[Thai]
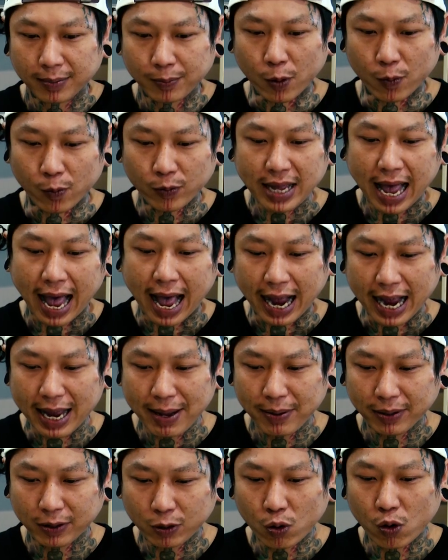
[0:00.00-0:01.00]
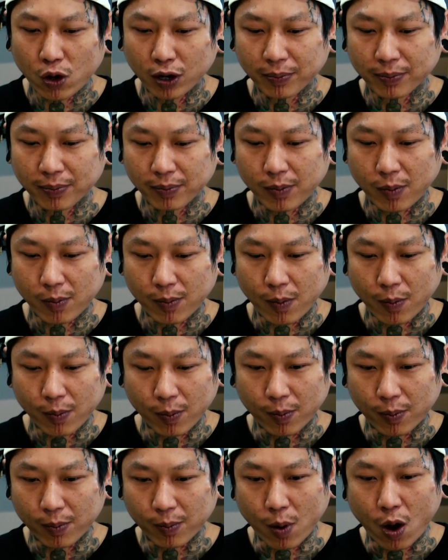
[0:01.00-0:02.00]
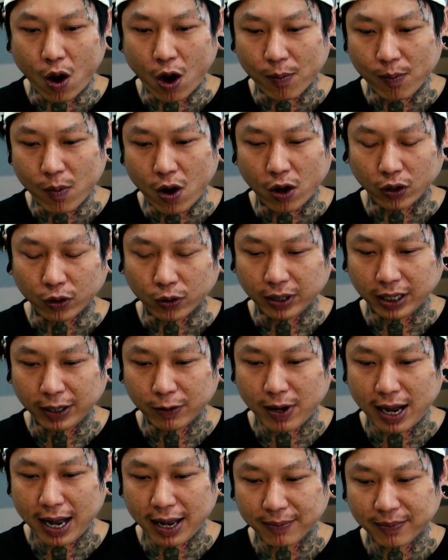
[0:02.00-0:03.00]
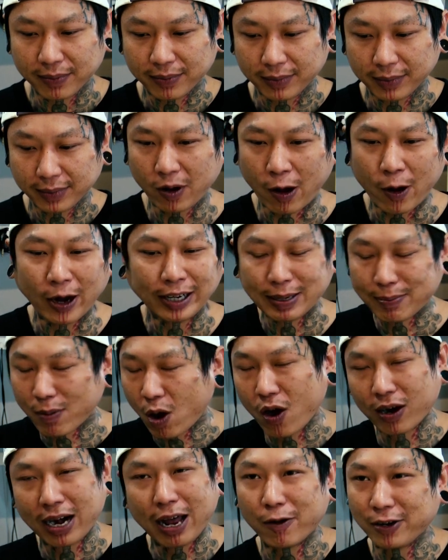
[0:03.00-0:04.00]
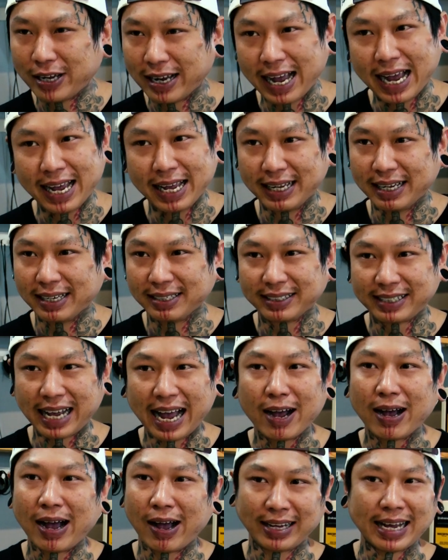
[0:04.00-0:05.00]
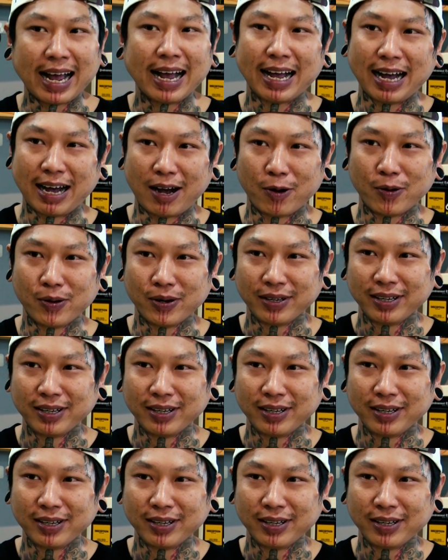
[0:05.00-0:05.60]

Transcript: ผมอยากให้ทุกคนมองตรงนี้ว่าคอยจะมองเรายังไงช่างเขา